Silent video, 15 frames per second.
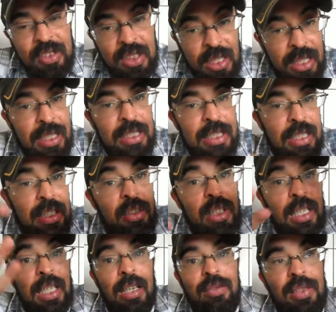Tem aquele
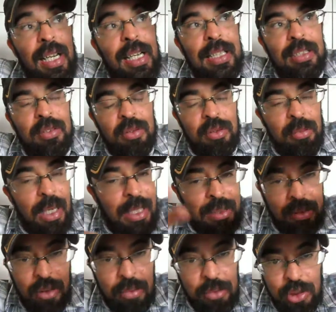negócio da caverna tudo
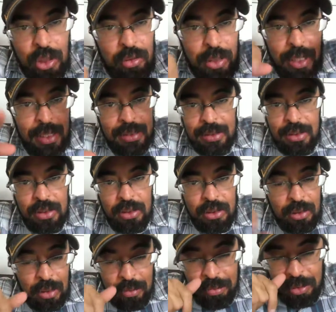mais, todo mundo já conhece que
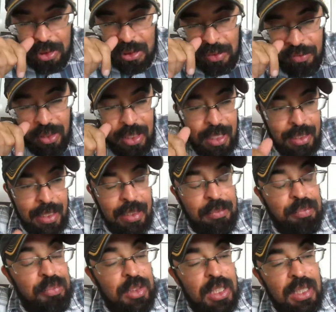já não precisa falar, né?
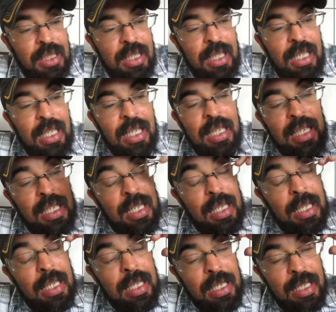
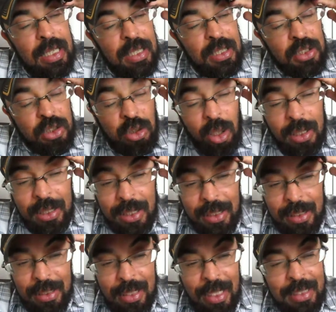É, só
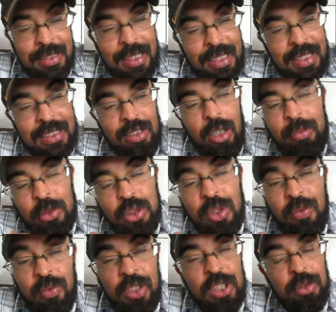que essa questão é muito
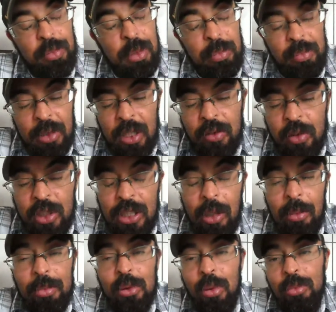difícil, porque primeiro que você
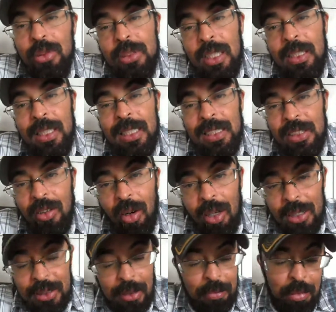é uma pessoa muito
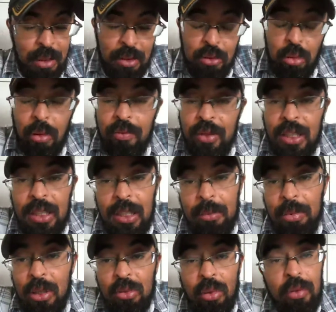tendenciosa pela sua
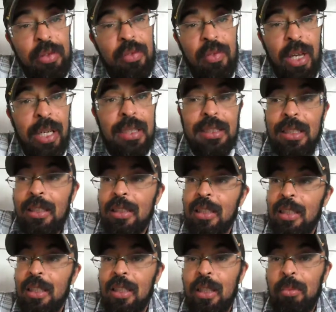vida, pela sua vivência,
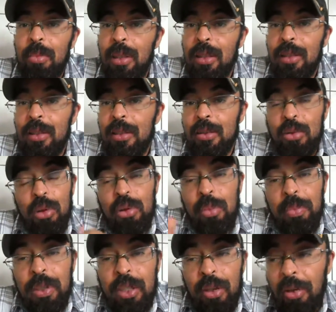pelas suas
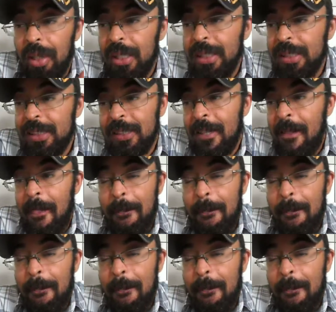opiniões